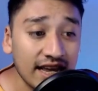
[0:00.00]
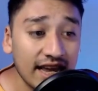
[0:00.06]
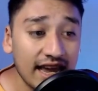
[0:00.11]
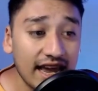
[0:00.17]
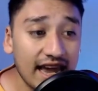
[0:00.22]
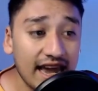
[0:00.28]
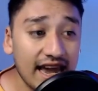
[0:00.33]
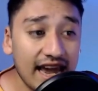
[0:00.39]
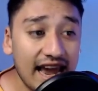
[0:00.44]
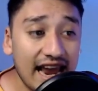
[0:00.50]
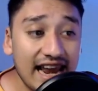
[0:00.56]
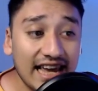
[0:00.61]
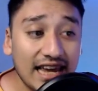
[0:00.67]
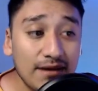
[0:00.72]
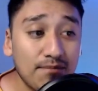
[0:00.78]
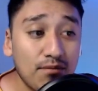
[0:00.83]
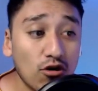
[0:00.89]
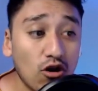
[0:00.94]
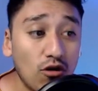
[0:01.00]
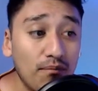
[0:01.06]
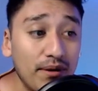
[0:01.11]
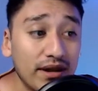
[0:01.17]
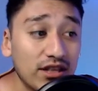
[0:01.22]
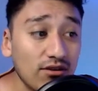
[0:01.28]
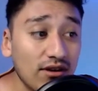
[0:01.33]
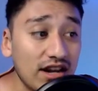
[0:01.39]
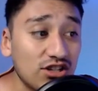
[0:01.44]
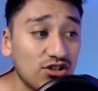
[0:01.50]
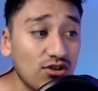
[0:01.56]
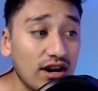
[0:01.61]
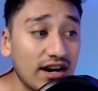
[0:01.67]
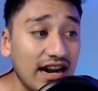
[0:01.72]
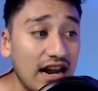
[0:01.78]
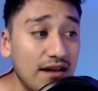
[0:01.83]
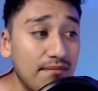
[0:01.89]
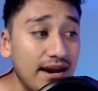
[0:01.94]
Eh, el equipo completó en la ciudad
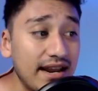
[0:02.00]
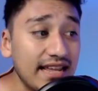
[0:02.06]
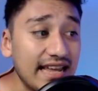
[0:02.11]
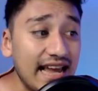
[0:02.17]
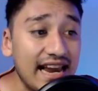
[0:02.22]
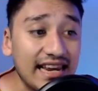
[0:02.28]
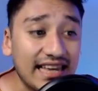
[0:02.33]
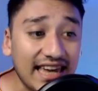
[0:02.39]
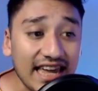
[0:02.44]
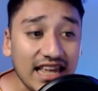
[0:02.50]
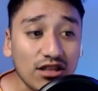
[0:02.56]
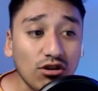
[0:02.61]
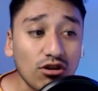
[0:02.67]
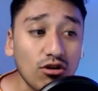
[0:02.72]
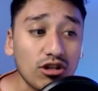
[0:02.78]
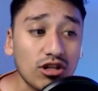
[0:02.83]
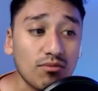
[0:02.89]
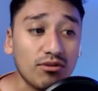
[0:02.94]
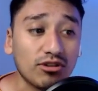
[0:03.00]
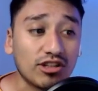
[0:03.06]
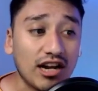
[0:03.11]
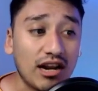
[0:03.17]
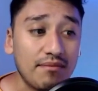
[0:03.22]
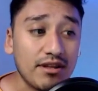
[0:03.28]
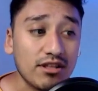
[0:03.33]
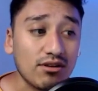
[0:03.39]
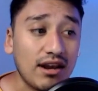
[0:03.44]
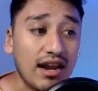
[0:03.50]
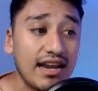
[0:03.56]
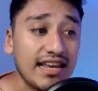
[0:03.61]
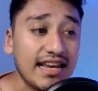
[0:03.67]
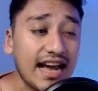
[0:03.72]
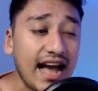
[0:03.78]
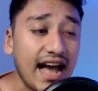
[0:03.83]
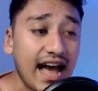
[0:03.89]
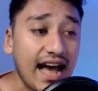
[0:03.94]
Real Madrid el quinto y último entrenamiento de la
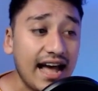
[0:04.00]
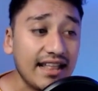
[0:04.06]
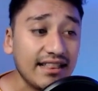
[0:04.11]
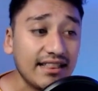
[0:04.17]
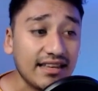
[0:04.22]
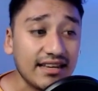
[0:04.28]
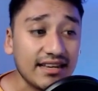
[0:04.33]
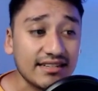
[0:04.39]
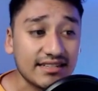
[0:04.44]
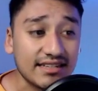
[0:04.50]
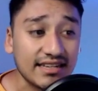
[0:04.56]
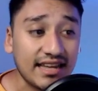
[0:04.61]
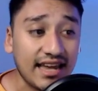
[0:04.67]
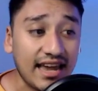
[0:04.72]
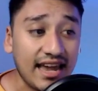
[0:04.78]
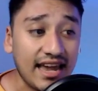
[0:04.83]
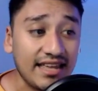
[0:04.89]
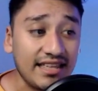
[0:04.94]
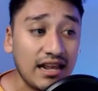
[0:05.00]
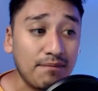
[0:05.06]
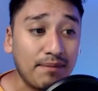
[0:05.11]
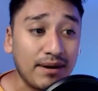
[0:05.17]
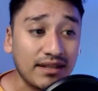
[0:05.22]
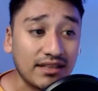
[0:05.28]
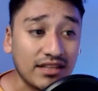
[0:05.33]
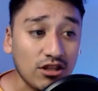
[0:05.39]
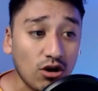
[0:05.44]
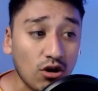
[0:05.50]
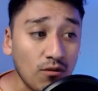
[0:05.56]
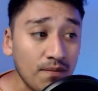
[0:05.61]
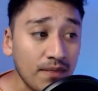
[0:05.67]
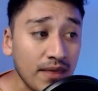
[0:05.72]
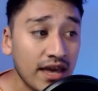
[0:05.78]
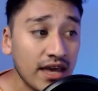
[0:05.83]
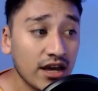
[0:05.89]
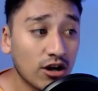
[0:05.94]
liga antes eh, del partido
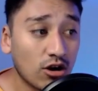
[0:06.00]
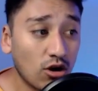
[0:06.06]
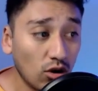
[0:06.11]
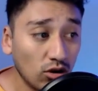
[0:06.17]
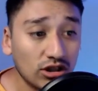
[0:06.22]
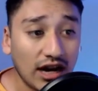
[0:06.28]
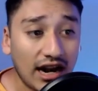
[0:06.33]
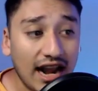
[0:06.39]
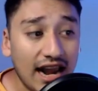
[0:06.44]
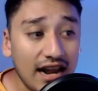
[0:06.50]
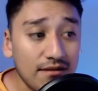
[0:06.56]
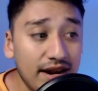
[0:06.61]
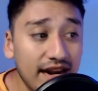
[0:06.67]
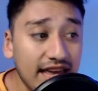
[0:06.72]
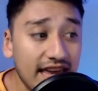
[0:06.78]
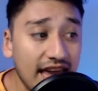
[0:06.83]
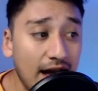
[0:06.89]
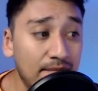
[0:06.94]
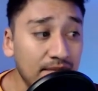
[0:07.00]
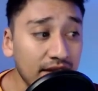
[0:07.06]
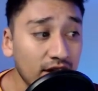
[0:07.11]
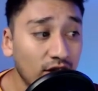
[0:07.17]
contra la Almería,